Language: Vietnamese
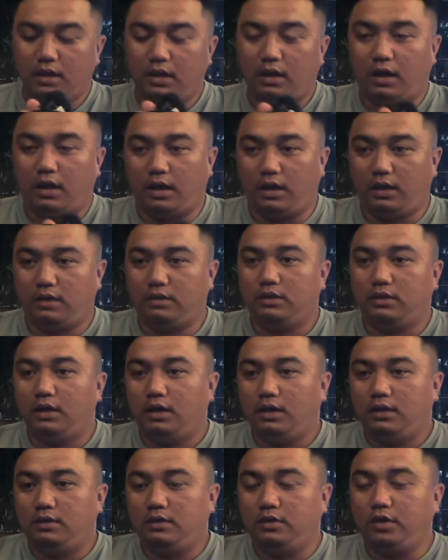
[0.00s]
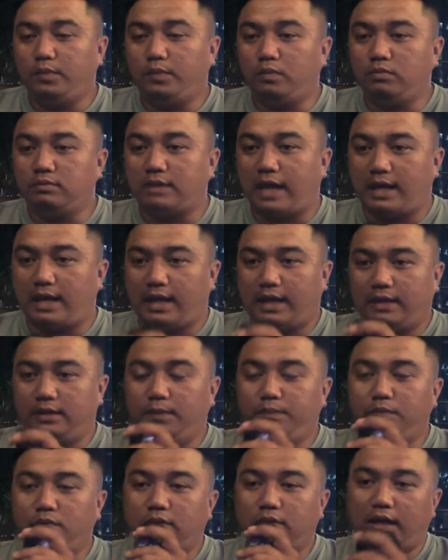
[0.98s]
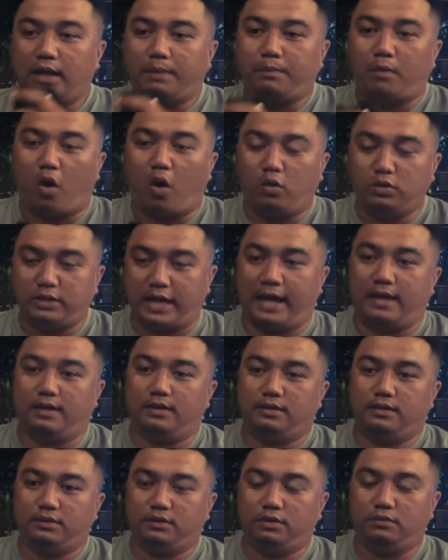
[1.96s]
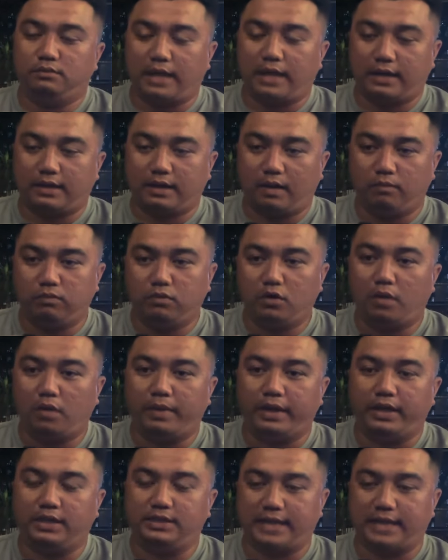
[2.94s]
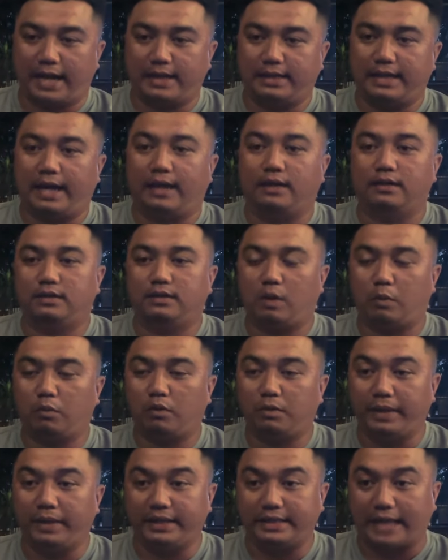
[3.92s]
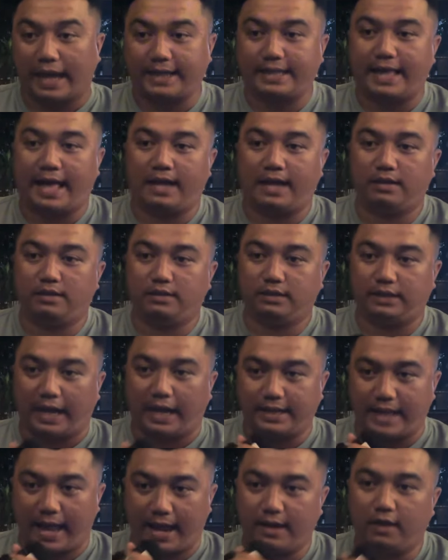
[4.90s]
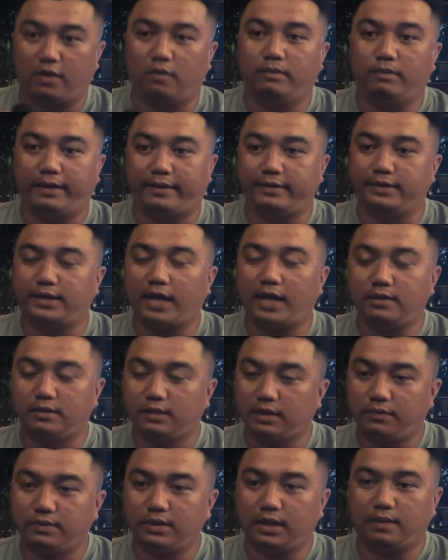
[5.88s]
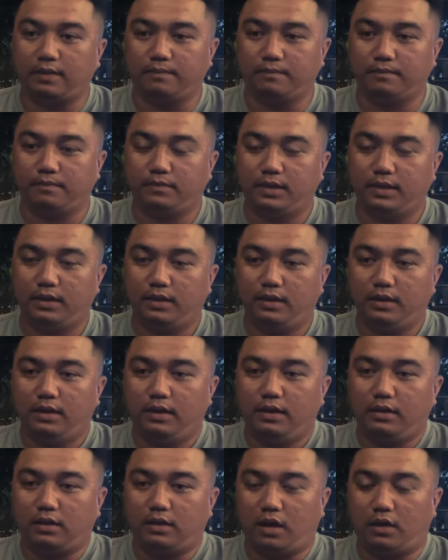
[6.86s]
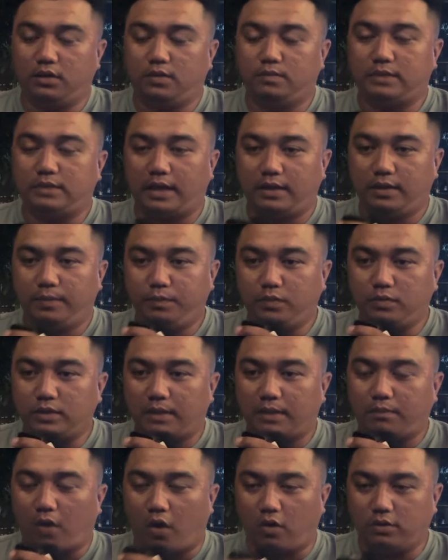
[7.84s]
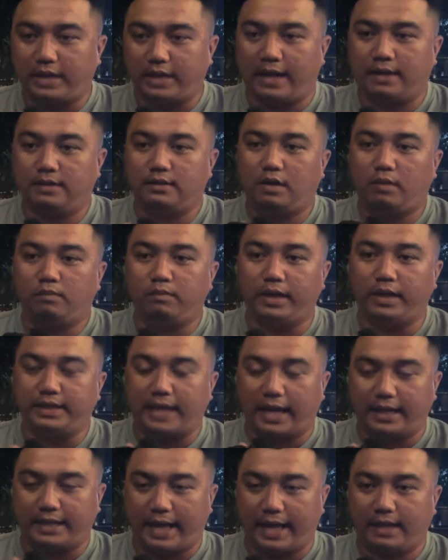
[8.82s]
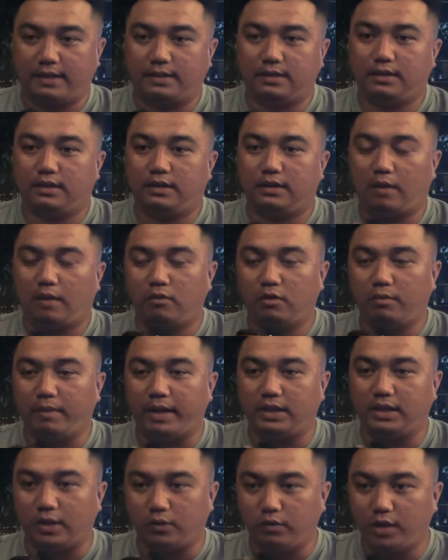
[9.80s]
đó nó giúp chúng ta là giúp chúng ta là bổ thận chúng ta không có bị sạn thận không có bị chạy thận chạy thận là cũng là chết nữa đó quý vị nó chúng ta giúp chúng ta bổ thận không bị chạy thận không có bị tiểu